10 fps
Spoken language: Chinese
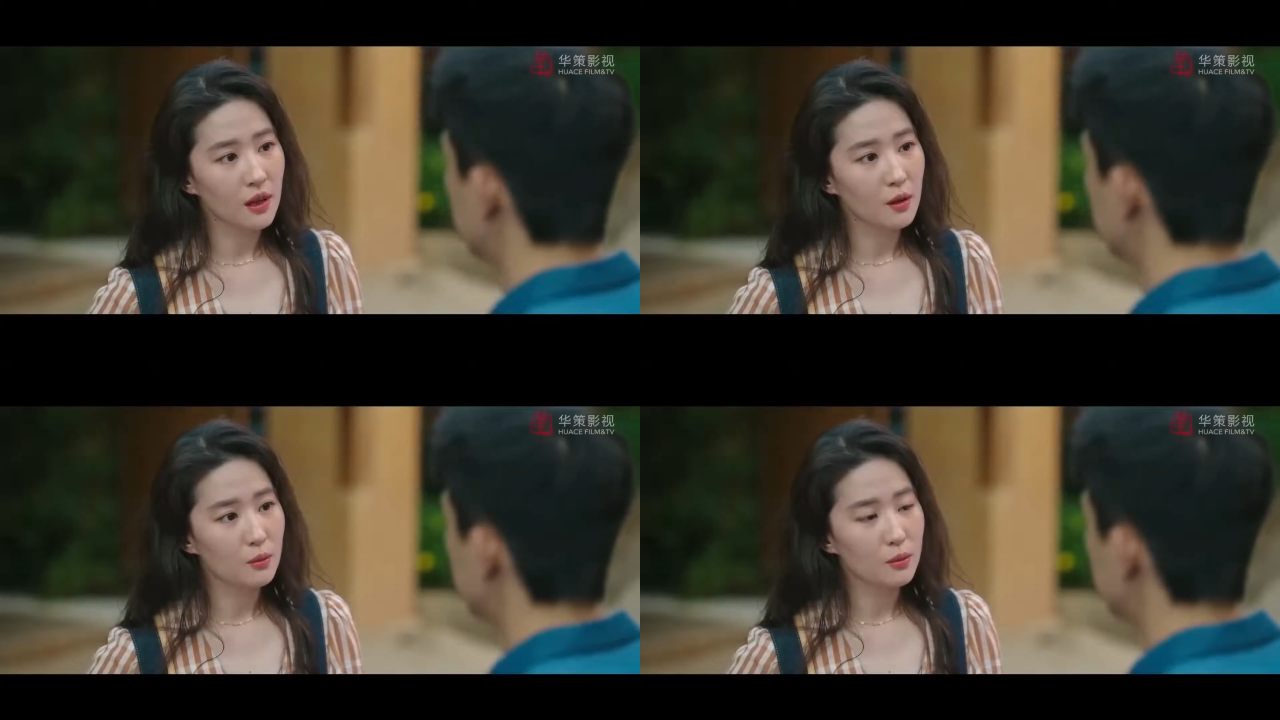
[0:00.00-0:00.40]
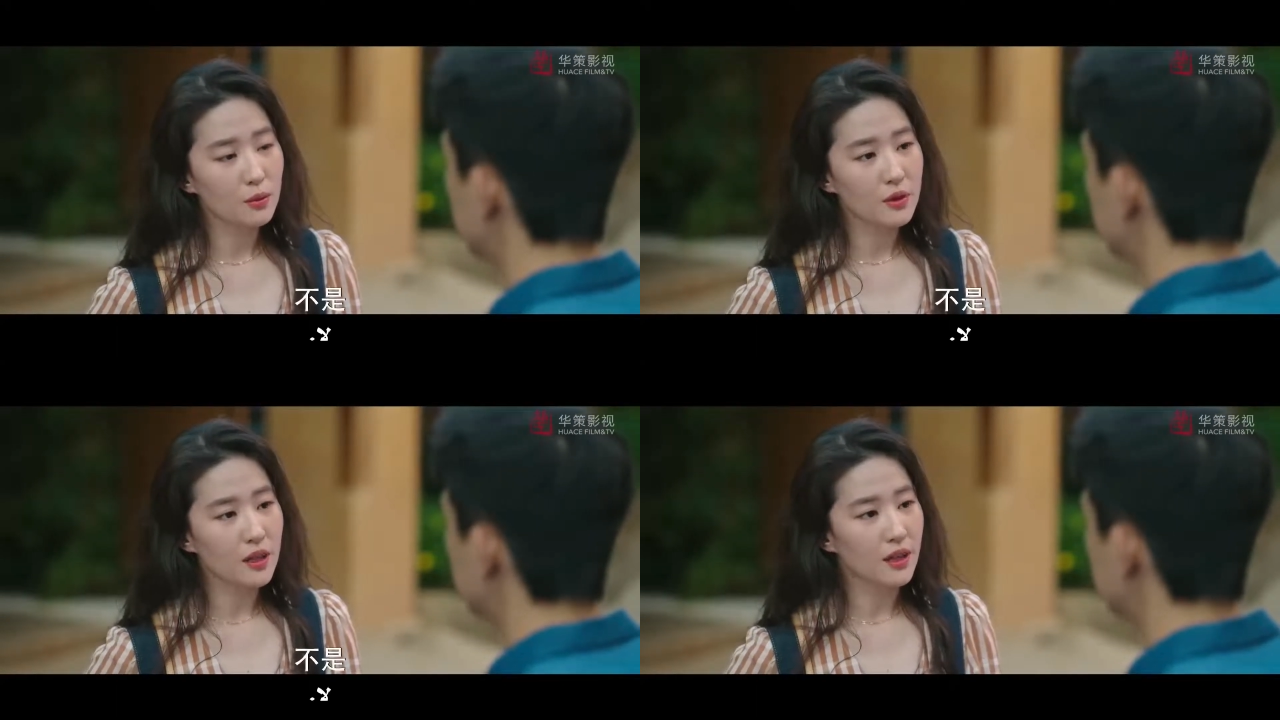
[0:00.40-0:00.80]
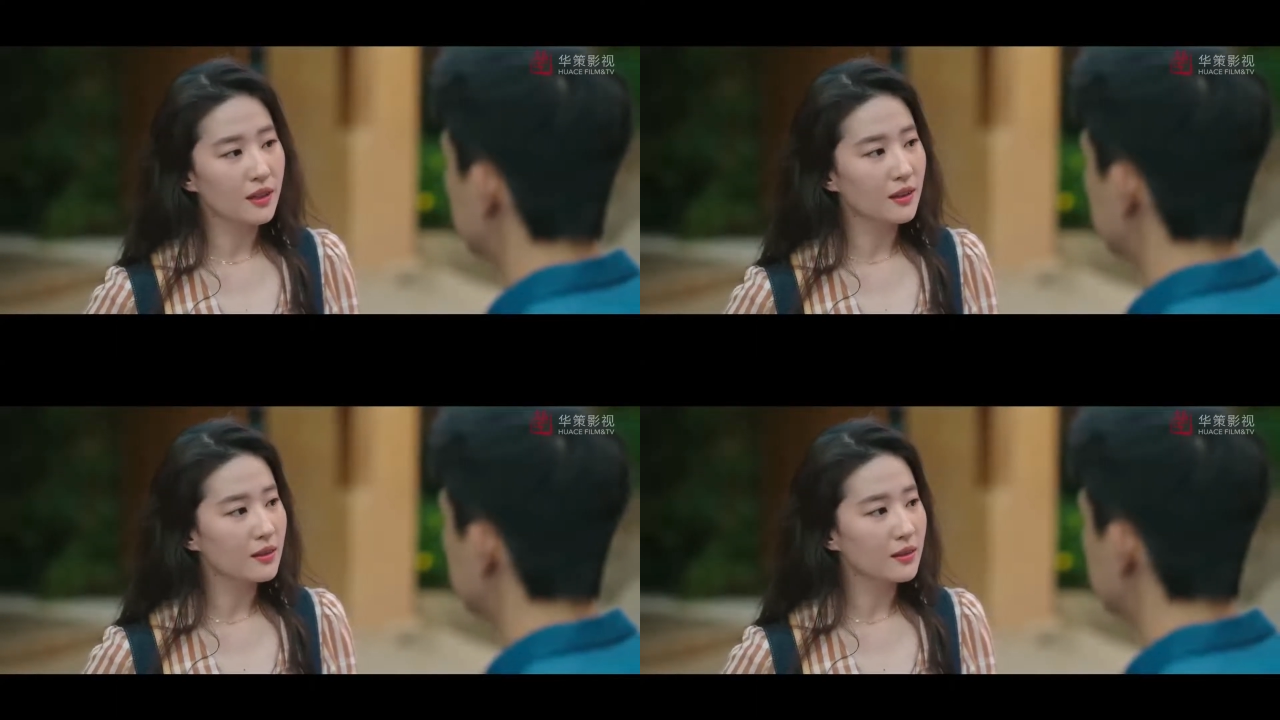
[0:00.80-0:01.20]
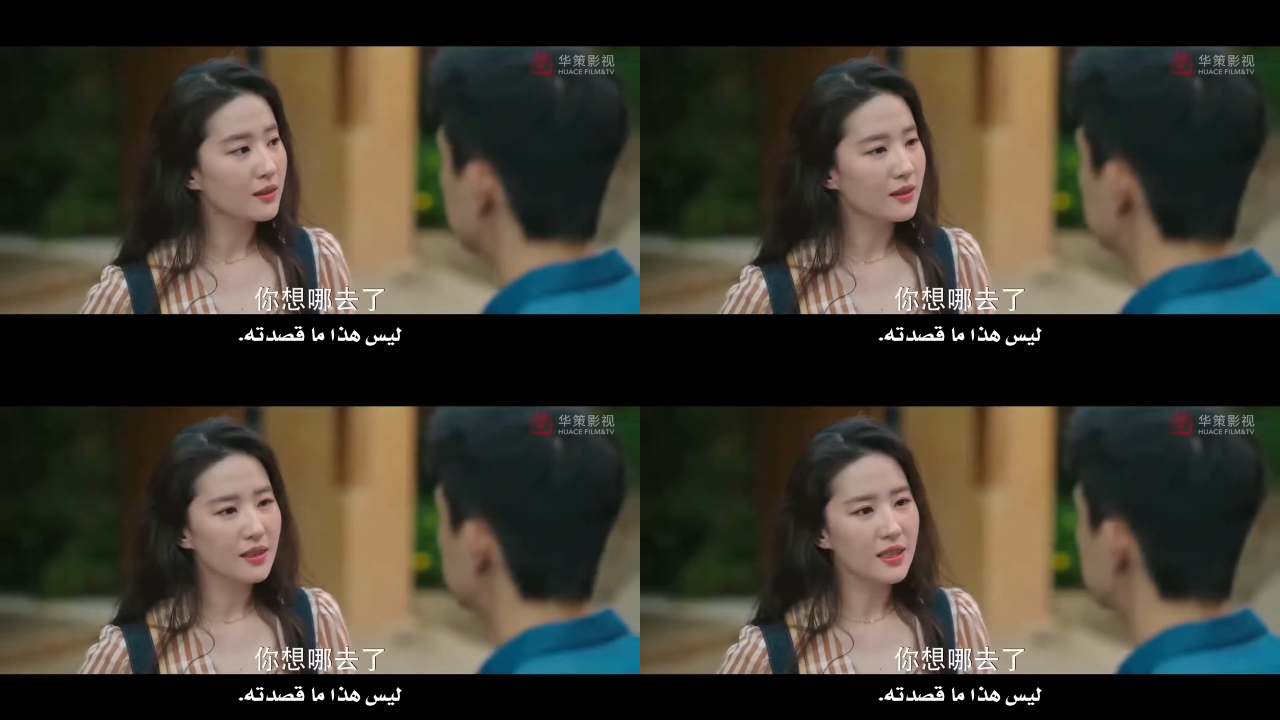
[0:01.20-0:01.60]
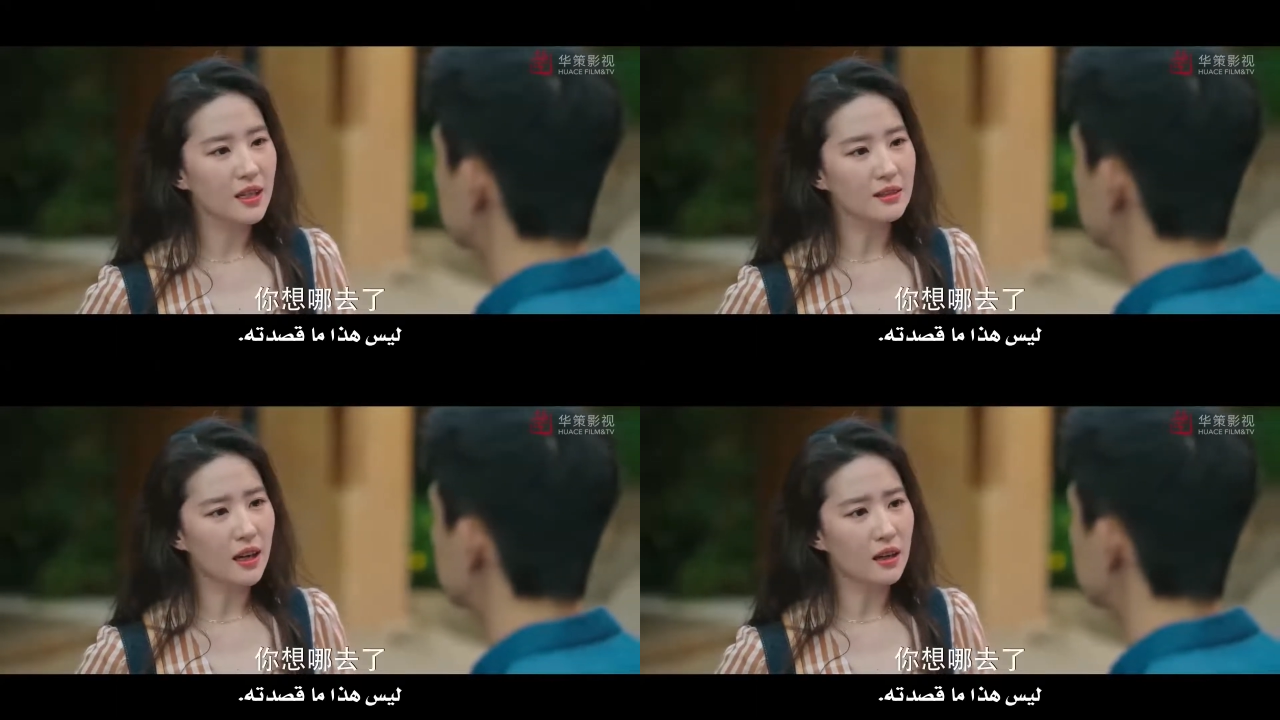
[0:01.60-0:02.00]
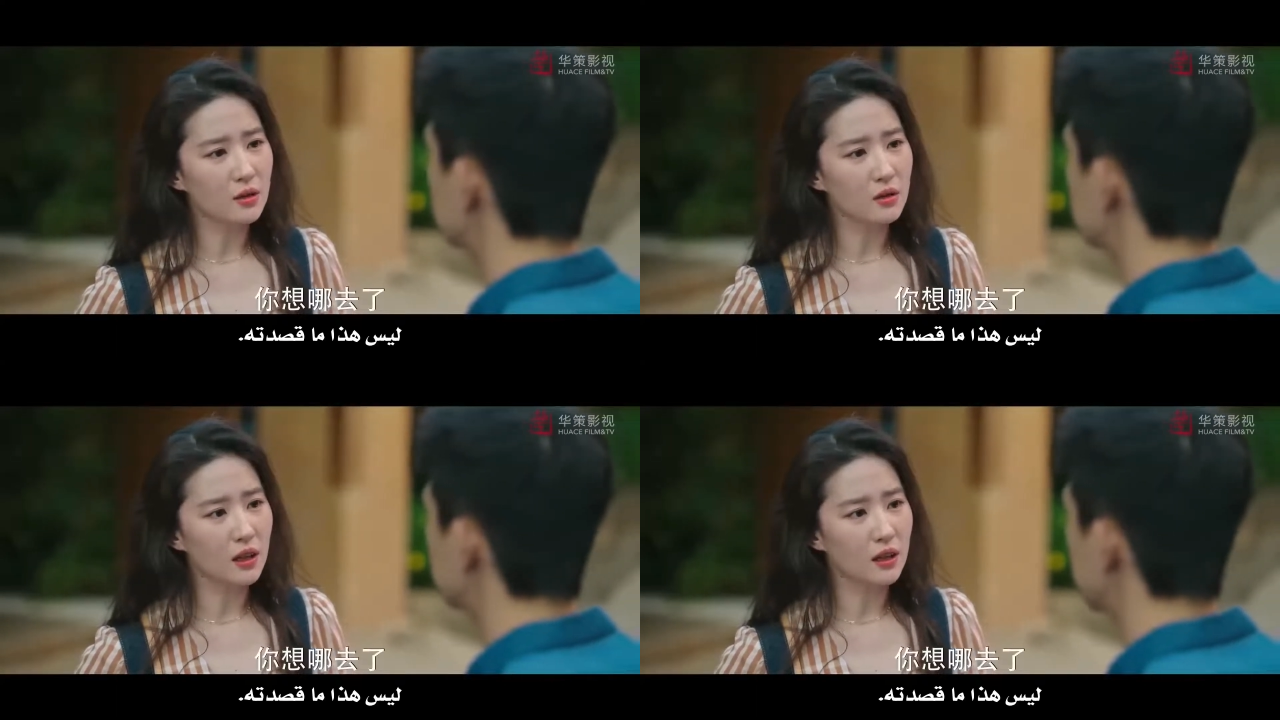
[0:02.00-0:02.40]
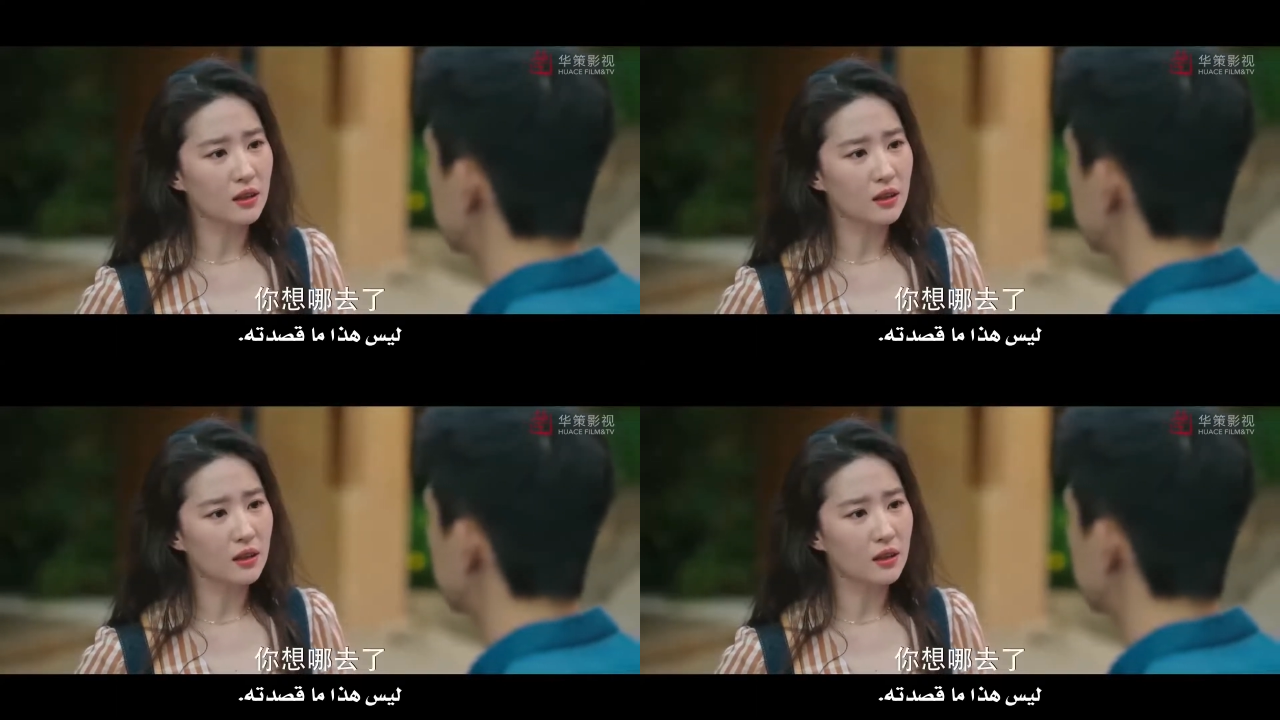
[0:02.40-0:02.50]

不是，你想哪儿去了？